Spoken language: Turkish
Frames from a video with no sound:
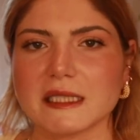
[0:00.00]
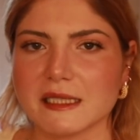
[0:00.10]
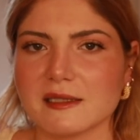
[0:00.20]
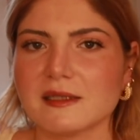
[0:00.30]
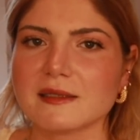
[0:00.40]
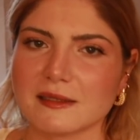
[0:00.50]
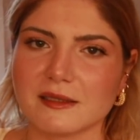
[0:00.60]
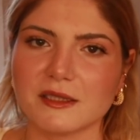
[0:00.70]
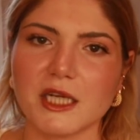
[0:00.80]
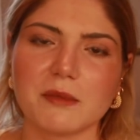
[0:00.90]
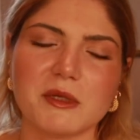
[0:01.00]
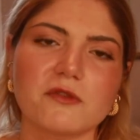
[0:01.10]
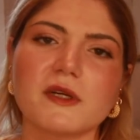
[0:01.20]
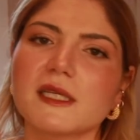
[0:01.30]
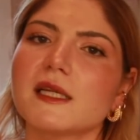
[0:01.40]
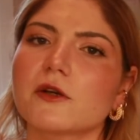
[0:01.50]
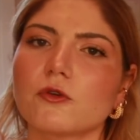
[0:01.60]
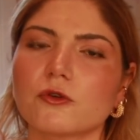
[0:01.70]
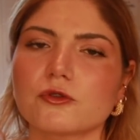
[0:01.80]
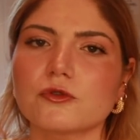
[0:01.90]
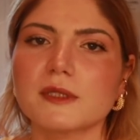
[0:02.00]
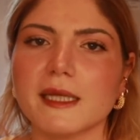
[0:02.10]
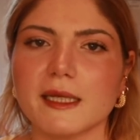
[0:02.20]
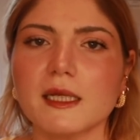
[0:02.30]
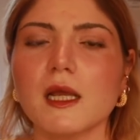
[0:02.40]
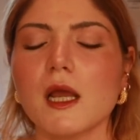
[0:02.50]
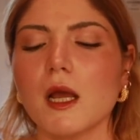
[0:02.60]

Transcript: içinizi ısıtacak bir vanilya kokusu değil.